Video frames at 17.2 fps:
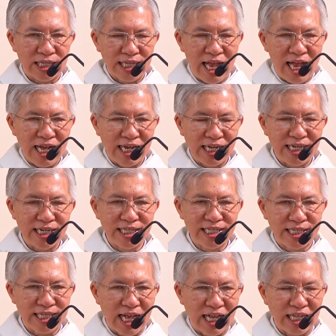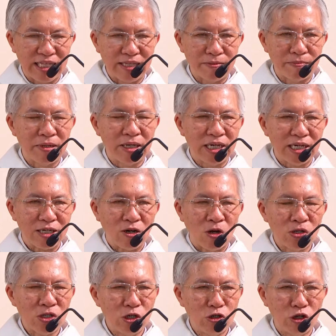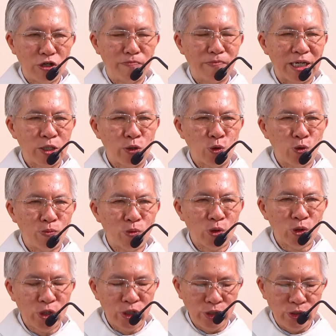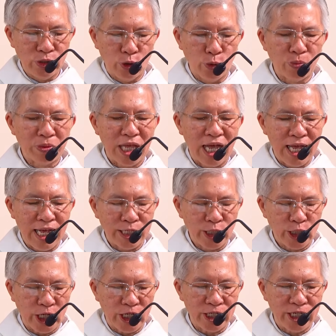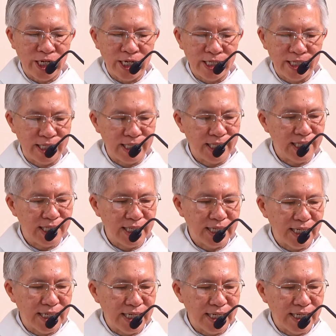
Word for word: đang hình thành con người mà Chúa muốn chúng ta trở nên